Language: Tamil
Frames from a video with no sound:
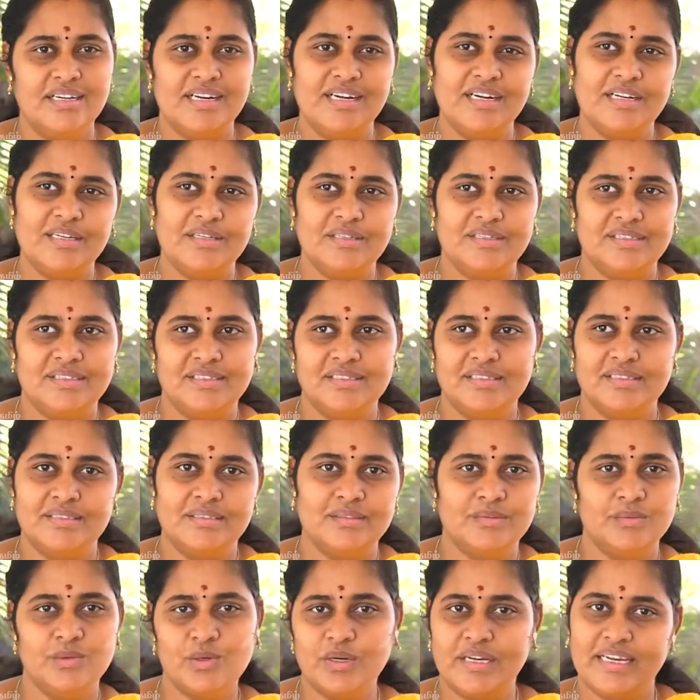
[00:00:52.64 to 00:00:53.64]
எங்களுக்கு
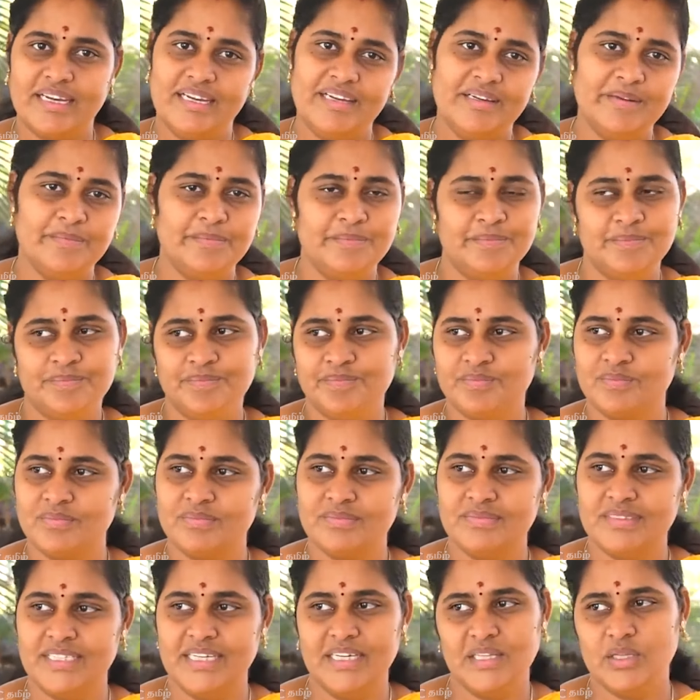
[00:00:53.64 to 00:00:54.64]
ஓகே
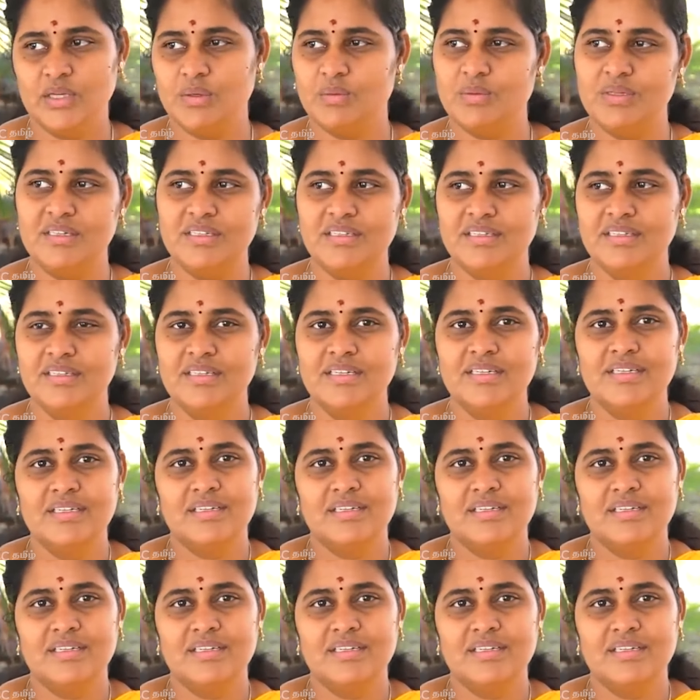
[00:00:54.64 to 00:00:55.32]
ஏதோ ஒன்று